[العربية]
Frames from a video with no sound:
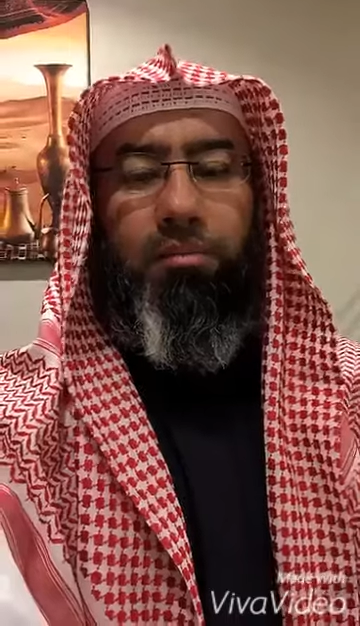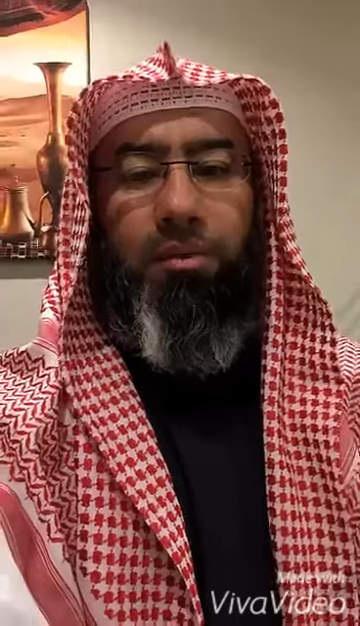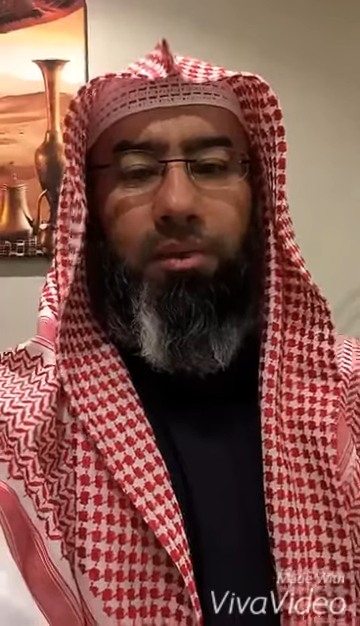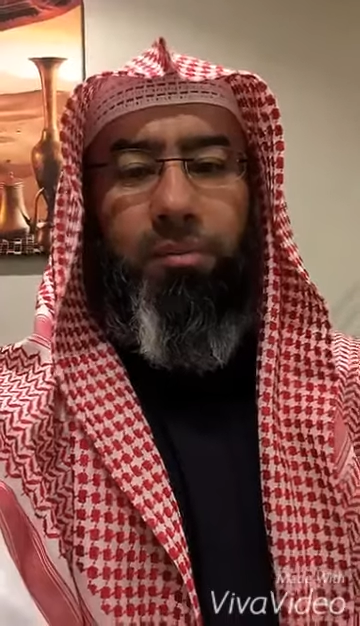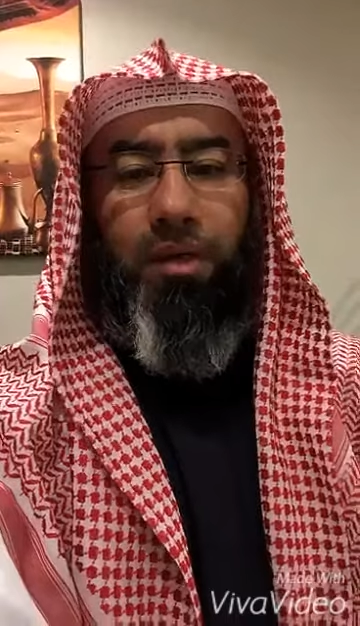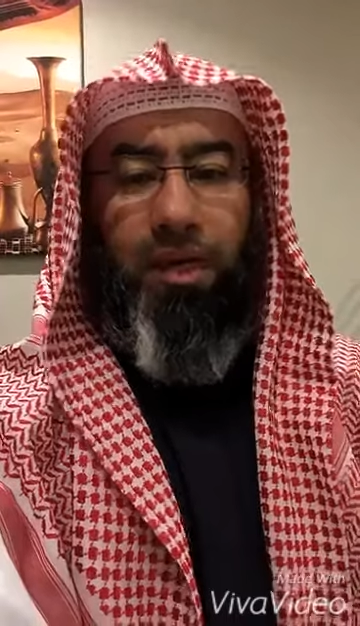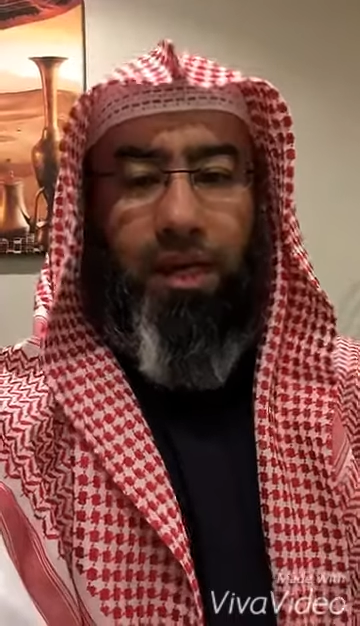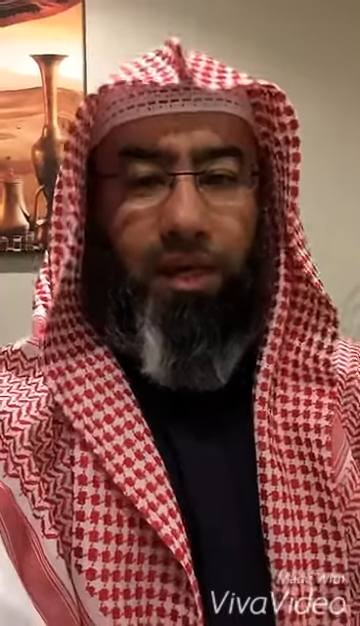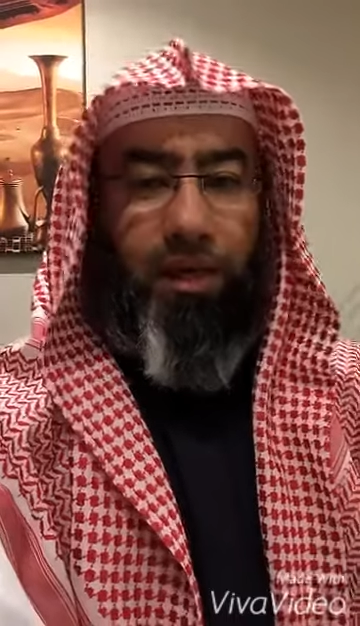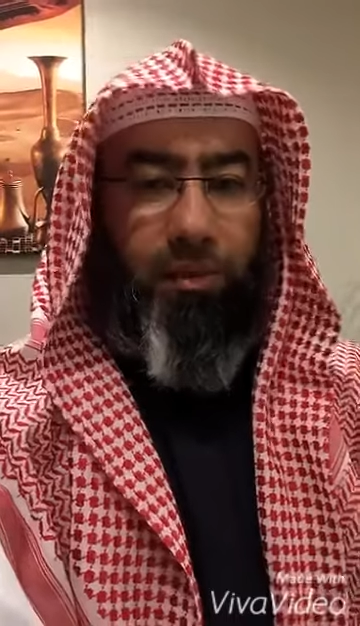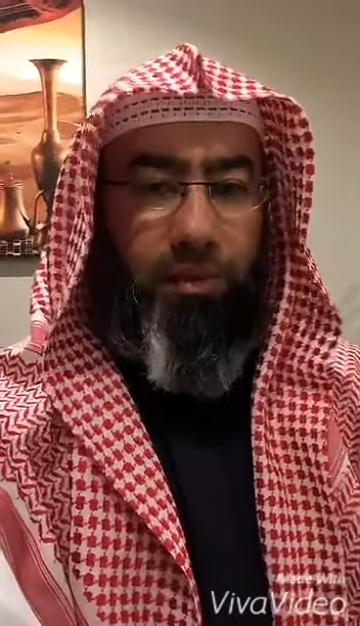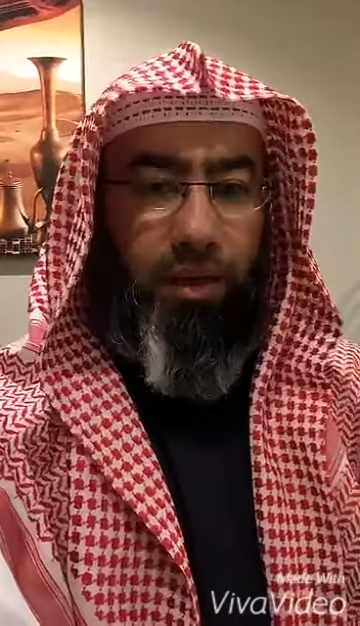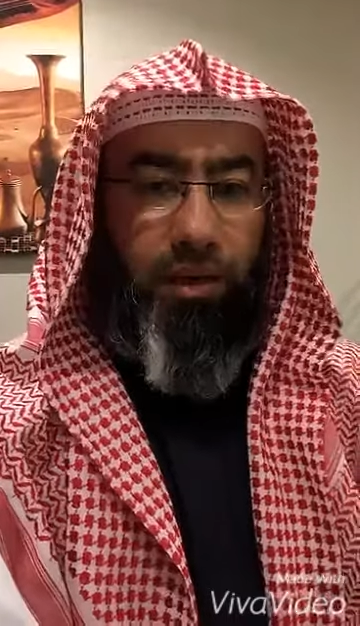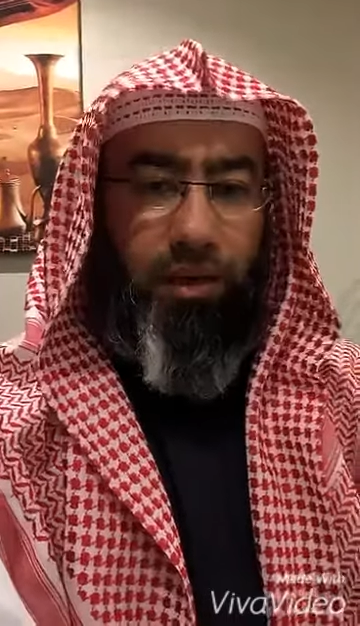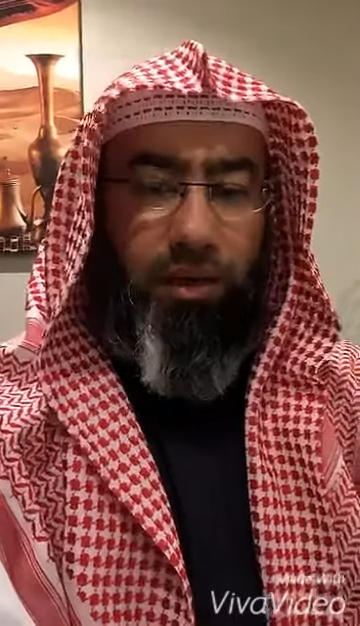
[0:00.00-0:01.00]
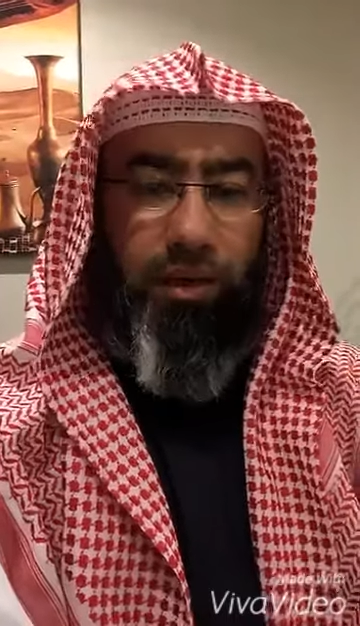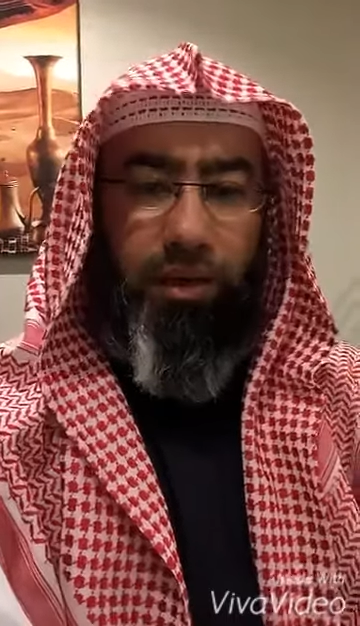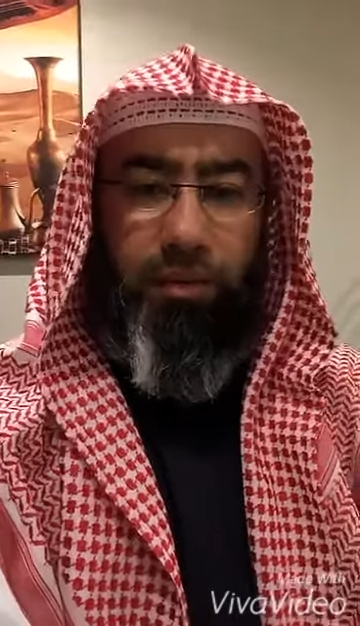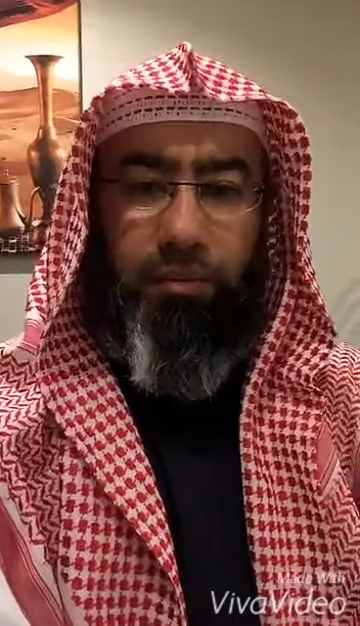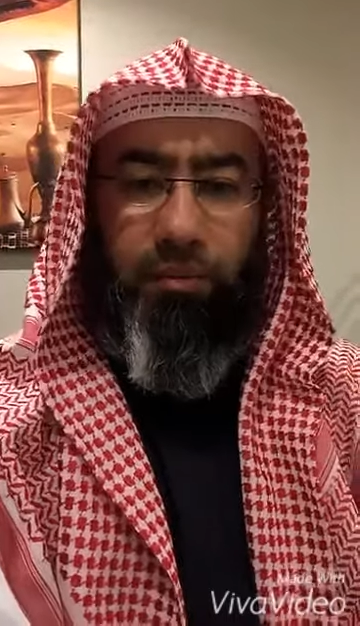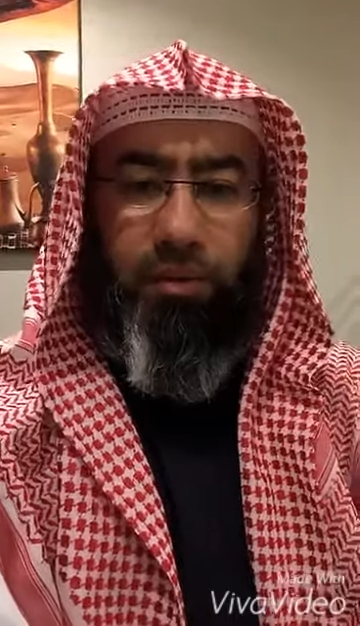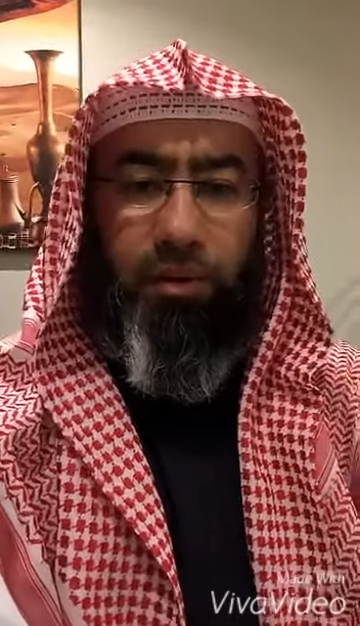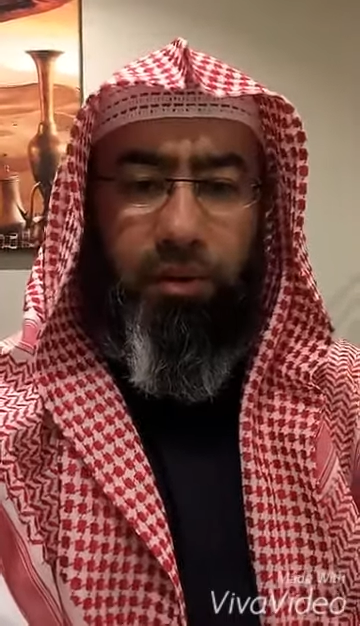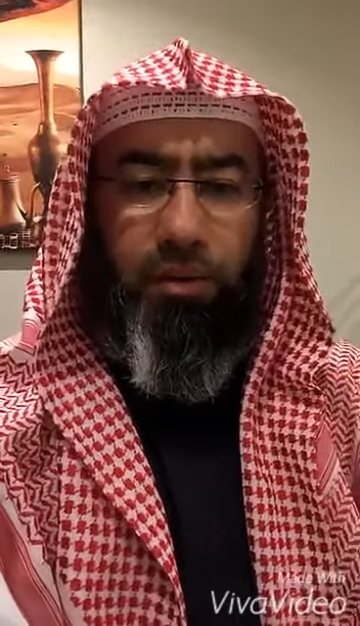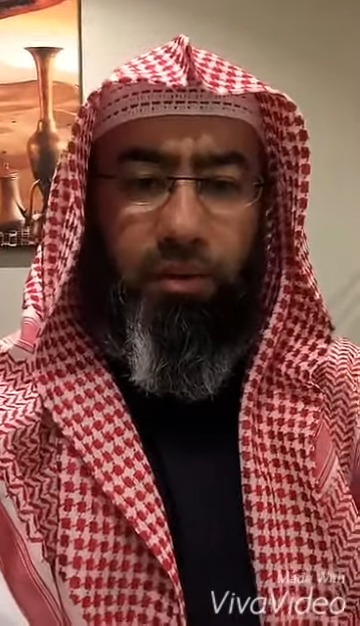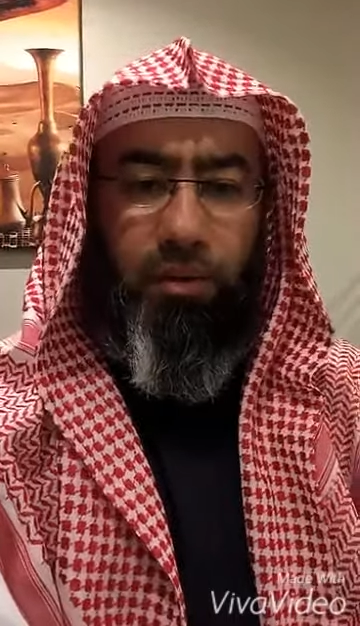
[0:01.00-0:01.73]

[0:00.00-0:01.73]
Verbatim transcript: بسم الله الرحمن الرحيم